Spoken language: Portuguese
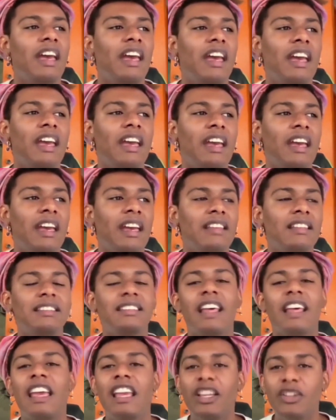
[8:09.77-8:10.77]
é,
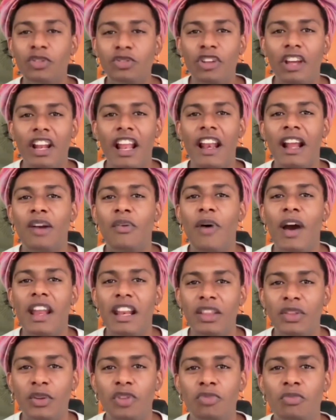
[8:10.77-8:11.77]
saindo de
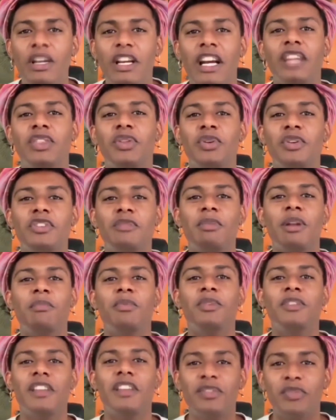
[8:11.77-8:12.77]
Araraquara em 2014 para
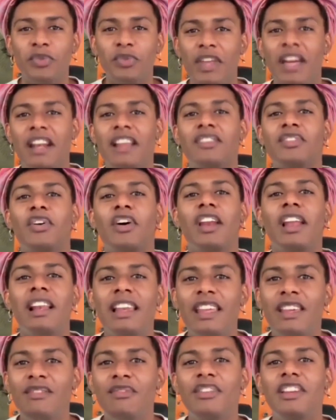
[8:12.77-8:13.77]
poder estudar na escola
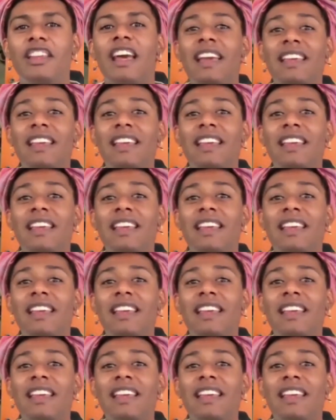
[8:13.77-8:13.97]
livre,